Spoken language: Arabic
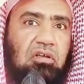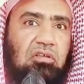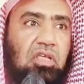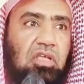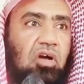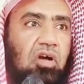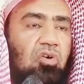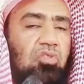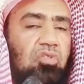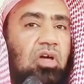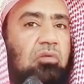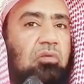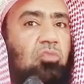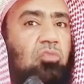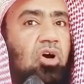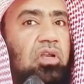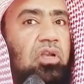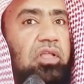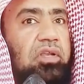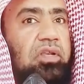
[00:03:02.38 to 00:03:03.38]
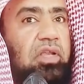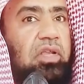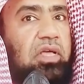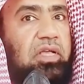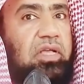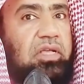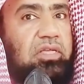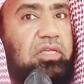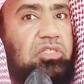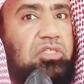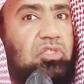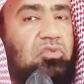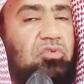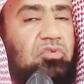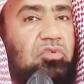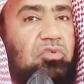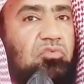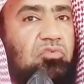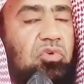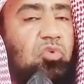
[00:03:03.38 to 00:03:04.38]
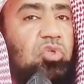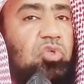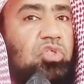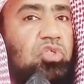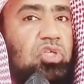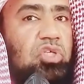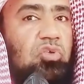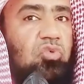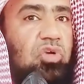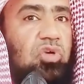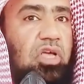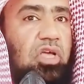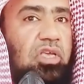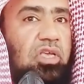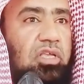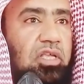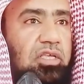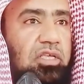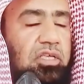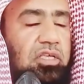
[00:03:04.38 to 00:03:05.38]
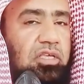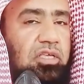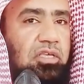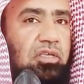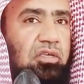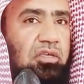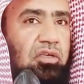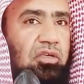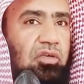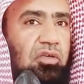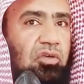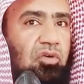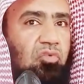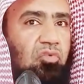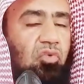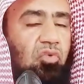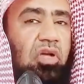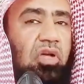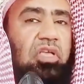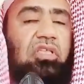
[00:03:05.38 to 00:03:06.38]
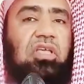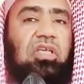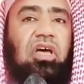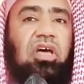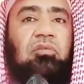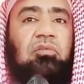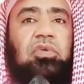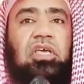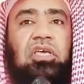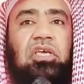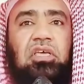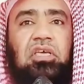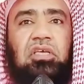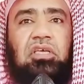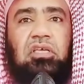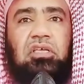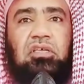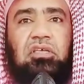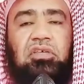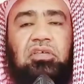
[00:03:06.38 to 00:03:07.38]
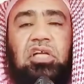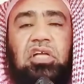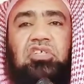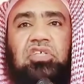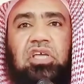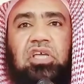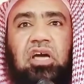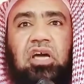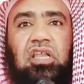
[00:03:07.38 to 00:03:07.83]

يأخذ أموال الناس ويحسنون إليه وإذا به يجني